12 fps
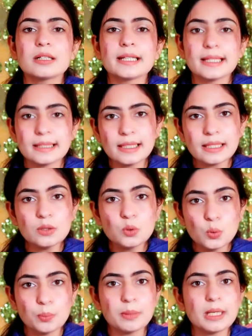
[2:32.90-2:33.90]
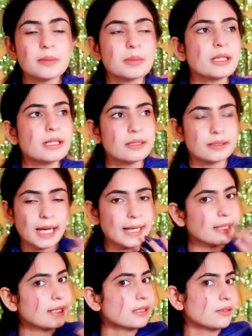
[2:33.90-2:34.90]
कहते हैं कि धूप में हमें
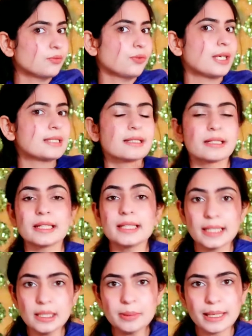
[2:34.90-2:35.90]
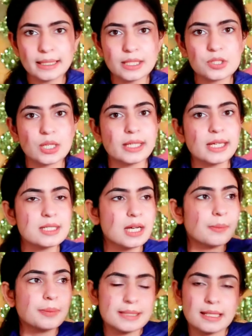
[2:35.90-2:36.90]
डायरेक्ट फेस करके नहीं बैठना चाहिए
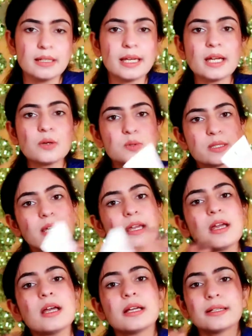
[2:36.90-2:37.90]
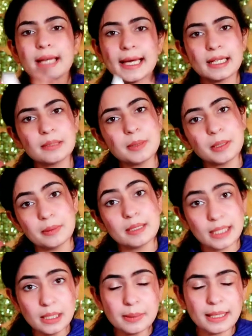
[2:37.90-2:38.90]
जहाँ पे सन है उसके डायरेक्ट पे हमें
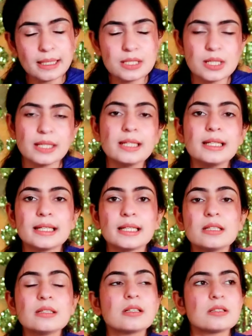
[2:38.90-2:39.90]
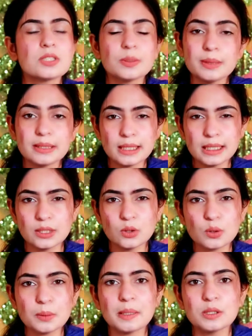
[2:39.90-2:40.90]
नहीं बैठना चाहिए लेकिन जब इतने
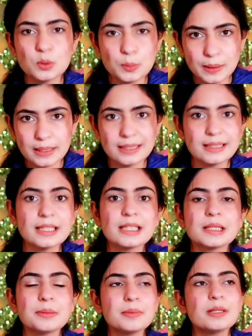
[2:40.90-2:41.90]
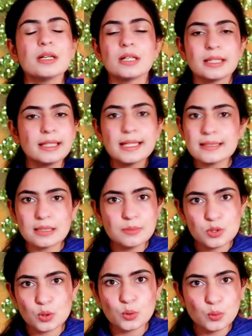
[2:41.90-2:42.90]
दिनों के बाद धूप निकलती है तब ये
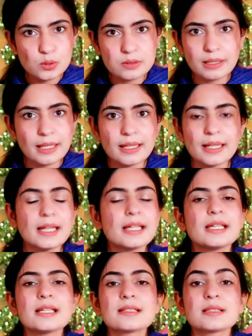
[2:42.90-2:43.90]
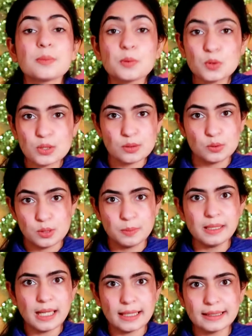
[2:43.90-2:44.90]
सब जो रूल्स वगैरह हैं ये सब कुछ कुछ
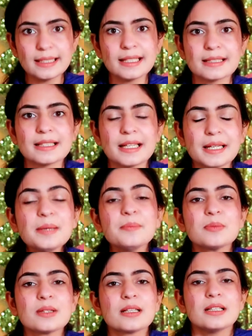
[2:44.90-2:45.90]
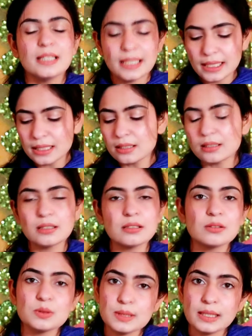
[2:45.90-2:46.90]
भी याद नहीं रहता है लेकिन
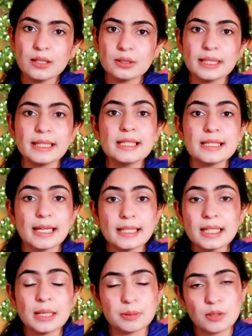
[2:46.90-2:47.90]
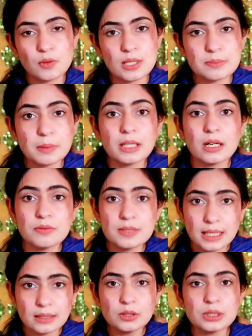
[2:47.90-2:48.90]
उससे क्या होता है कि टैनिंग आपके फेस पे काफ़ी
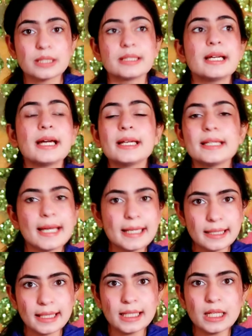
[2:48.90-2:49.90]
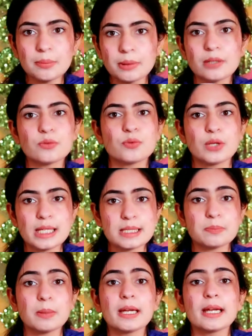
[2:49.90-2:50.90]
ज़्यादा हो जाती है नेक एरिया पे
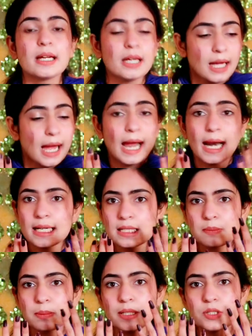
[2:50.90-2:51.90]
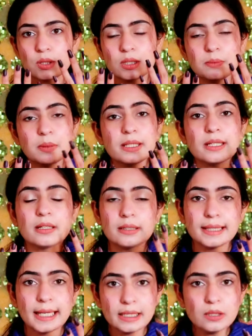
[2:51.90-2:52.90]
फेस पे हैंड्स पे जितनी भी
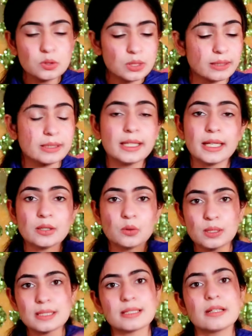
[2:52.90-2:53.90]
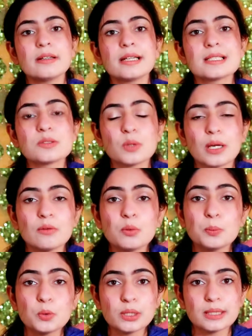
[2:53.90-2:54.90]
टैनिंग हो जाती है क्योंकि सन रेज जो है वो
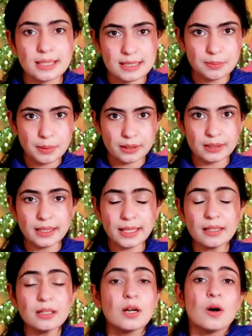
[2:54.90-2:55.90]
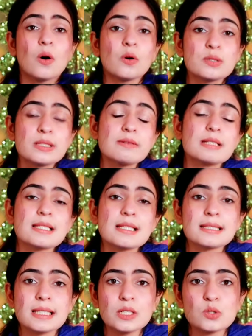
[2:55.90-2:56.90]
पूरी तरह से पड़ती हैं और उसकी वजह
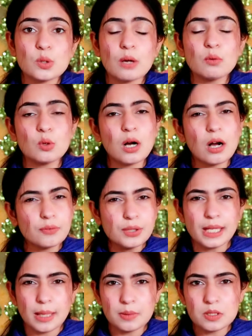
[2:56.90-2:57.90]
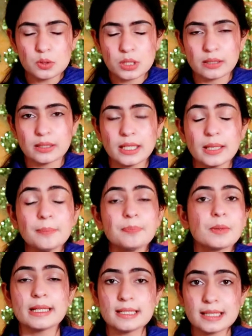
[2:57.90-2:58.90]
से स्किन जो है वो काफ़ी डैमेज हो जाती है
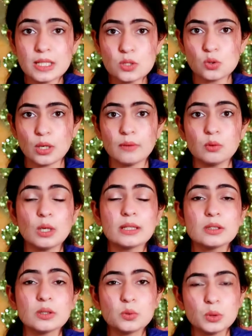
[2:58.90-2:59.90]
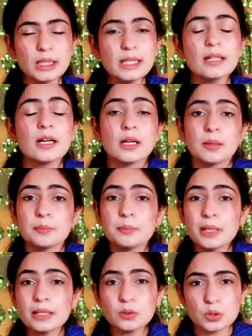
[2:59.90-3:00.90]
हमारी स्किन जो है वो अंदरूनी
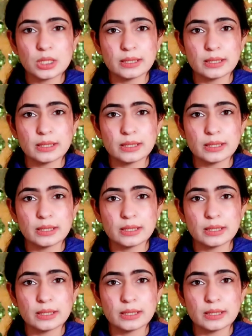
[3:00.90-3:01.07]
बर्न हो